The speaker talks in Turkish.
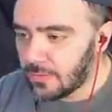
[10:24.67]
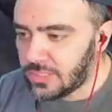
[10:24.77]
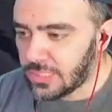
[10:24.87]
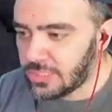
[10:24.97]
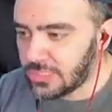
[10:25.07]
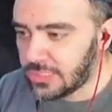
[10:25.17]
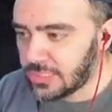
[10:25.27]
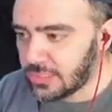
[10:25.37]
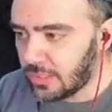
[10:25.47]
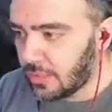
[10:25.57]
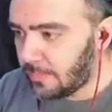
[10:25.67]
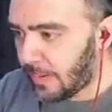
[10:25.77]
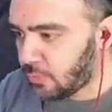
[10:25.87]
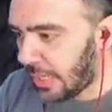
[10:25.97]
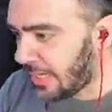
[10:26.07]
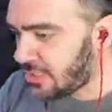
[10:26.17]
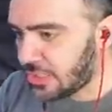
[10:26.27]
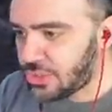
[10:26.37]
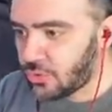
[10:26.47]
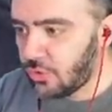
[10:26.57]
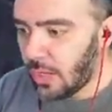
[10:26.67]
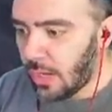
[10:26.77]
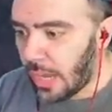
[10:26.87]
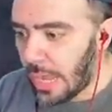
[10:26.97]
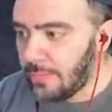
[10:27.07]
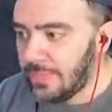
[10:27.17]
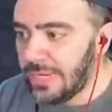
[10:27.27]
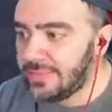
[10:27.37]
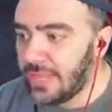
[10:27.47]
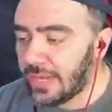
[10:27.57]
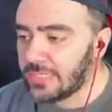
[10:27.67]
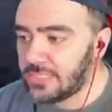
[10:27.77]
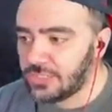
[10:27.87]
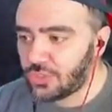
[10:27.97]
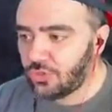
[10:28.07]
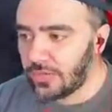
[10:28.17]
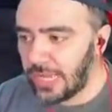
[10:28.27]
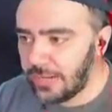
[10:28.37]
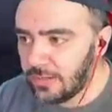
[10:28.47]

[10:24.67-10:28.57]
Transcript: Çekil, çekil, çekil, çekil. Aa bu da araçtan çıkıyor. Abi millet niye araçtan çıkıyor lan?